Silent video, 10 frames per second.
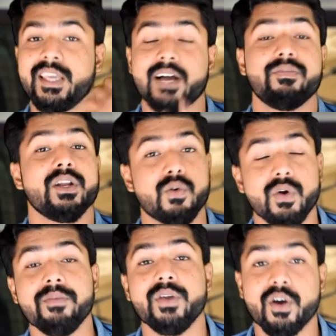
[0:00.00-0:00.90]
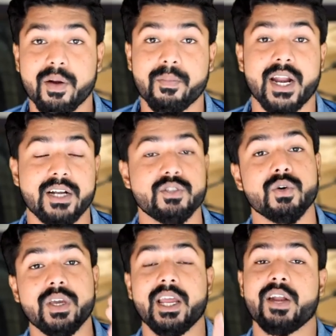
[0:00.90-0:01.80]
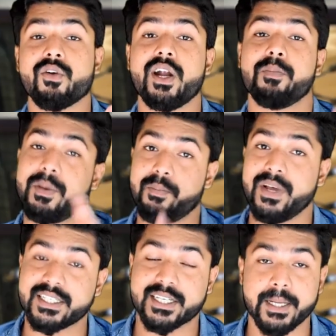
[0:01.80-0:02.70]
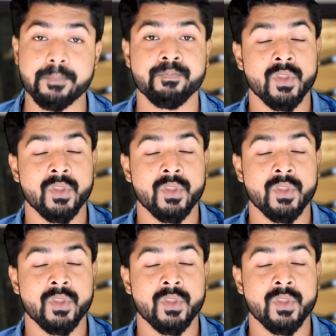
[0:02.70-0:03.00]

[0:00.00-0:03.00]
या फिर कोई भी और ब्रांड जो कि एंड्रॉयड पे बेस्ट है